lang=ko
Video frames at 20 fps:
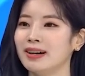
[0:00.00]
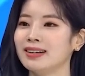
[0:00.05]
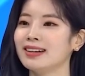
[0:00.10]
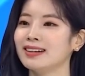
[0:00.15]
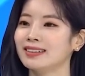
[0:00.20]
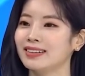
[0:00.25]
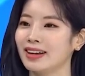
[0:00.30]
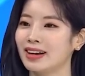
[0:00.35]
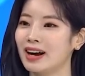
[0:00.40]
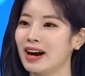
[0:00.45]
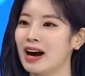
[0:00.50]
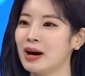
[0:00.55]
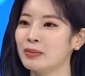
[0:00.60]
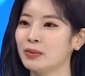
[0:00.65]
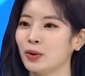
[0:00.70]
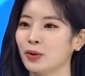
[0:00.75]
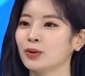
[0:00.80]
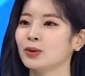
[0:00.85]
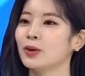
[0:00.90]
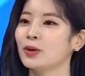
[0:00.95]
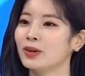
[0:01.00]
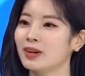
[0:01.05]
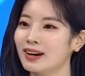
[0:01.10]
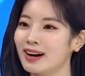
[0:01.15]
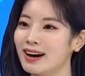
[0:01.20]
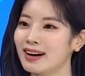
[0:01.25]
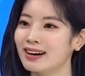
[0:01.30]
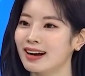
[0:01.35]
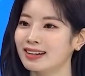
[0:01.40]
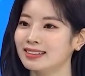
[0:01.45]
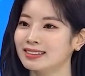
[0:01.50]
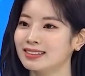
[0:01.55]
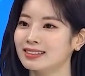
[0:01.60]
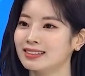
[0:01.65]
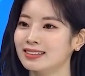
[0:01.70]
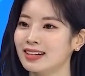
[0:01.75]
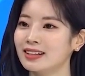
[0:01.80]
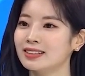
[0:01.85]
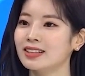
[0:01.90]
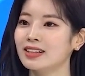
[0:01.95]
만약 내가 하면
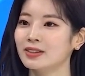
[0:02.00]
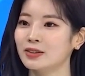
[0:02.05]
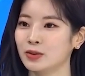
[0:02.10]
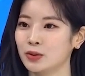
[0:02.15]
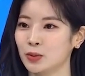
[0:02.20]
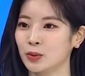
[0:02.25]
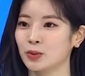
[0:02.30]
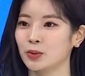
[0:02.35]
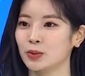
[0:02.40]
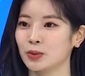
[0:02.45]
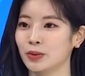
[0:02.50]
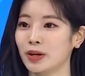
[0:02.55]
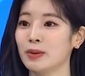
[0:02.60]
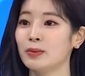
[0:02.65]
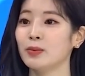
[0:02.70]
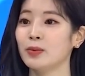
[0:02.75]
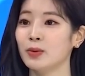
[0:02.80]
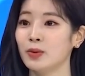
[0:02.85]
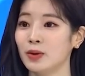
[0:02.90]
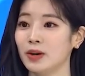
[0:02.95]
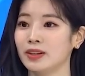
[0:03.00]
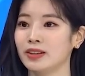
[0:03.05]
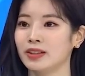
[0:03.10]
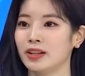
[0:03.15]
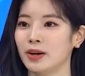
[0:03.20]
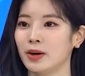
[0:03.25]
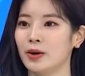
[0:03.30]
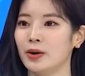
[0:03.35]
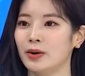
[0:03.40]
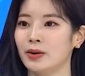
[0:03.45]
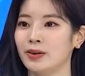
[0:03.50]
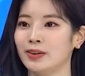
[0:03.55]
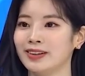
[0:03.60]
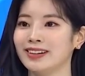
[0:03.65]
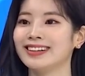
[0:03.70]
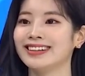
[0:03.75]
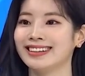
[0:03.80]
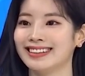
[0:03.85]
어떨까라는 상상을 종종 해본 것 같아요.